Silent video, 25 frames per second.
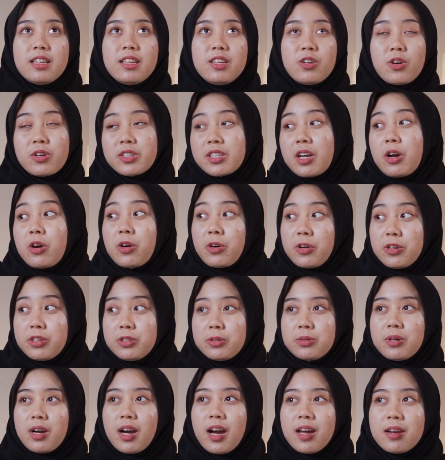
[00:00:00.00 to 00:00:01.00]
di Yoshakoi
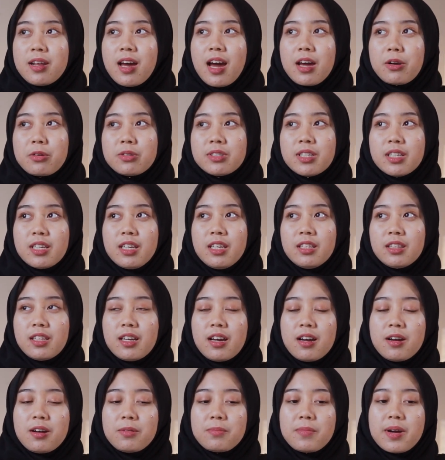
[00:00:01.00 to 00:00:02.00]
juga kan harusnya
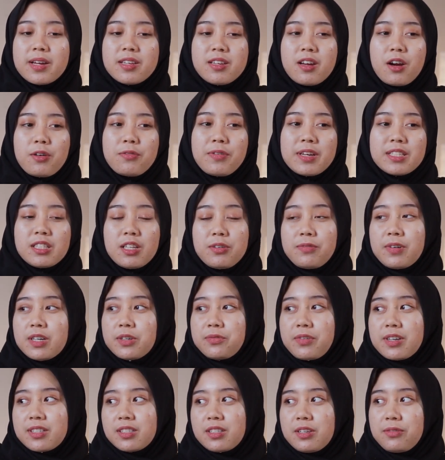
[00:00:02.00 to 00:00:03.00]
kita banyak
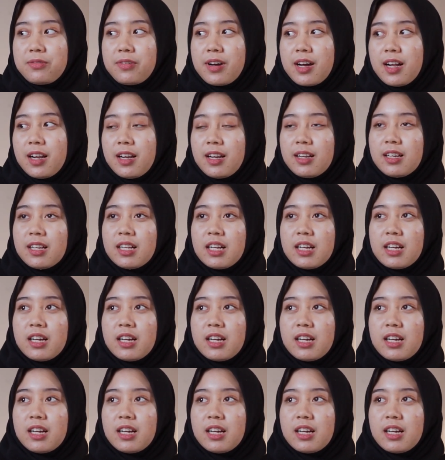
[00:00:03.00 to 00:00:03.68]
festival-festival